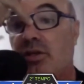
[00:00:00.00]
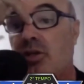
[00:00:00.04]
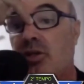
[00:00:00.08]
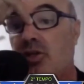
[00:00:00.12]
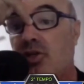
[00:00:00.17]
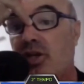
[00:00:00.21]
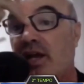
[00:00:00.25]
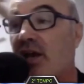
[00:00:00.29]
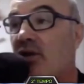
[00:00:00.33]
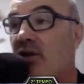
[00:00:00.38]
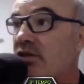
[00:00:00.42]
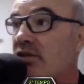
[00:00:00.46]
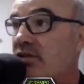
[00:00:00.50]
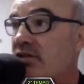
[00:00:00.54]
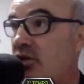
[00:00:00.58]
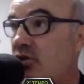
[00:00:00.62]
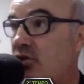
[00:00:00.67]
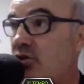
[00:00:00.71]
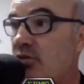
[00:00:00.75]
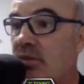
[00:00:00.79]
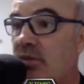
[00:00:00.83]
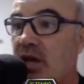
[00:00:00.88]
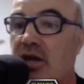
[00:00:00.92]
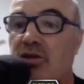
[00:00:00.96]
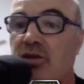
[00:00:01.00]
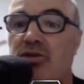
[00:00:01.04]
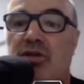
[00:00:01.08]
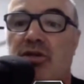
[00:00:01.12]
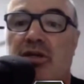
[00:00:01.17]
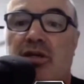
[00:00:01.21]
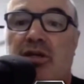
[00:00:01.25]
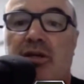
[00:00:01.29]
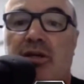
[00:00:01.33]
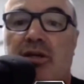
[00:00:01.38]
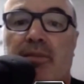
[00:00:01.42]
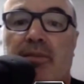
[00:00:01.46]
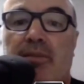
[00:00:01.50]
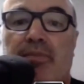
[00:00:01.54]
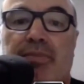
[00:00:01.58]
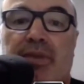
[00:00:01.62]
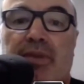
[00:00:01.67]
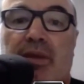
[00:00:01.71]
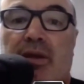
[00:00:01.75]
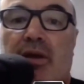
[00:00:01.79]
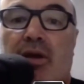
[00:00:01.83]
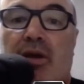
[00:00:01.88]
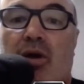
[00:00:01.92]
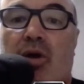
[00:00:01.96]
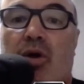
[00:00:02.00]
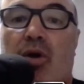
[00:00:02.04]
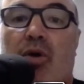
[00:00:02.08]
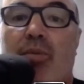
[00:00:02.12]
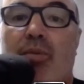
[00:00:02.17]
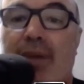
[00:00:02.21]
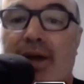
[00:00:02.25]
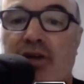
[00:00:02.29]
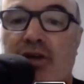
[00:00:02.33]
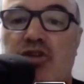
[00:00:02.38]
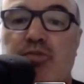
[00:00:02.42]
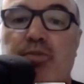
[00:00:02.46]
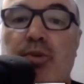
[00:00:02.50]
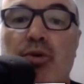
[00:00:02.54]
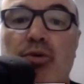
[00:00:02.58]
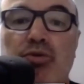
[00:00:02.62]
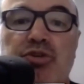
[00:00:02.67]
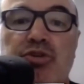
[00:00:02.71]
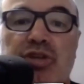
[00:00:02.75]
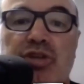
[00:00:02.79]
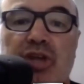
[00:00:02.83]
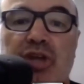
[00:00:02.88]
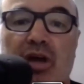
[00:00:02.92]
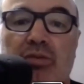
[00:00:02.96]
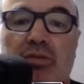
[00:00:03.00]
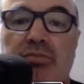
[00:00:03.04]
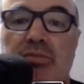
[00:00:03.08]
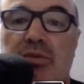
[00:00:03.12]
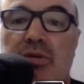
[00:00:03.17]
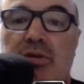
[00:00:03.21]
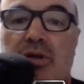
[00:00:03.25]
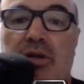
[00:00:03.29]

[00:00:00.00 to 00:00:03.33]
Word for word: que chegaram recentemente, uma expulsão